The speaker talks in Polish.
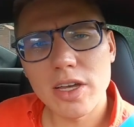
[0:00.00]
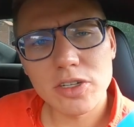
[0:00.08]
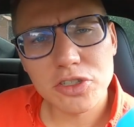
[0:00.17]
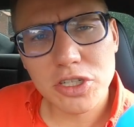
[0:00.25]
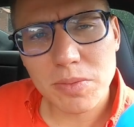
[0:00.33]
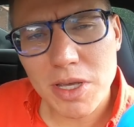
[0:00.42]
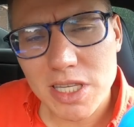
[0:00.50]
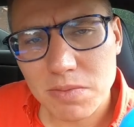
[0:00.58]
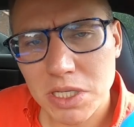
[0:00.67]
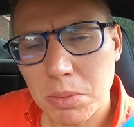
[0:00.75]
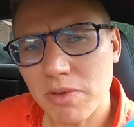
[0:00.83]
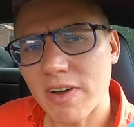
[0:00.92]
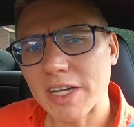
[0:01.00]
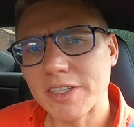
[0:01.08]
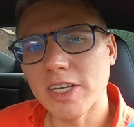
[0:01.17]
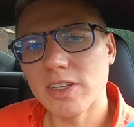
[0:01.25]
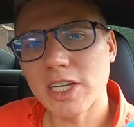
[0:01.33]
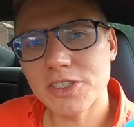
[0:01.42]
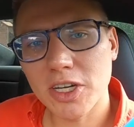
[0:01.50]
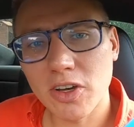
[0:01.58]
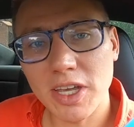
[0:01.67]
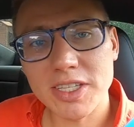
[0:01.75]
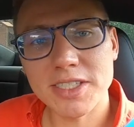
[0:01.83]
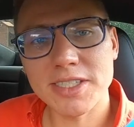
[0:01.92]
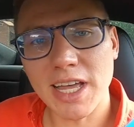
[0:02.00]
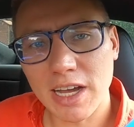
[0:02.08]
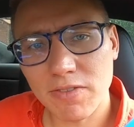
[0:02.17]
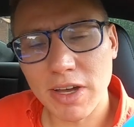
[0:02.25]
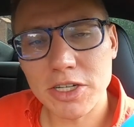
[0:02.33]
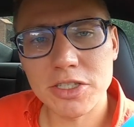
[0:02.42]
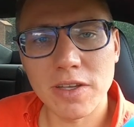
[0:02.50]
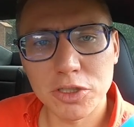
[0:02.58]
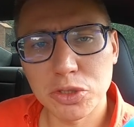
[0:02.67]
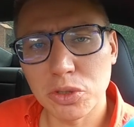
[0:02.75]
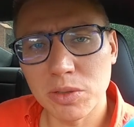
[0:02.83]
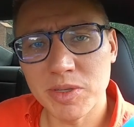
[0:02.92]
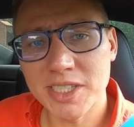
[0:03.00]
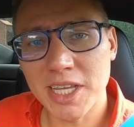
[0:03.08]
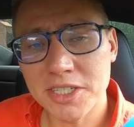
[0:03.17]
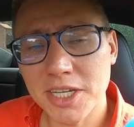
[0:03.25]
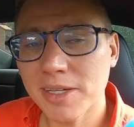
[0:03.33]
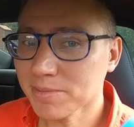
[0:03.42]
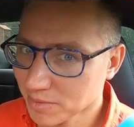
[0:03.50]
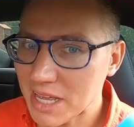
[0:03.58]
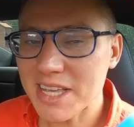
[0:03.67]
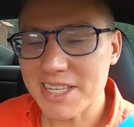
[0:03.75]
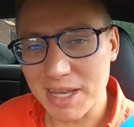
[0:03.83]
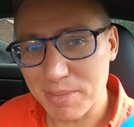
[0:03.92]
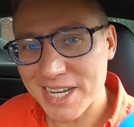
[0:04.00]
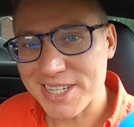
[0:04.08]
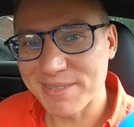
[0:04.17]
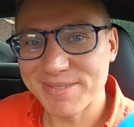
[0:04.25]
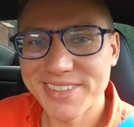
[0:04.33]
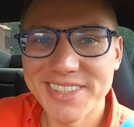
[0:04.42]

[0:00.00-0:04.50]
Czym jest przebywanie i dlaczego jest tak ważne w życiu i biznesie? Zapraszam.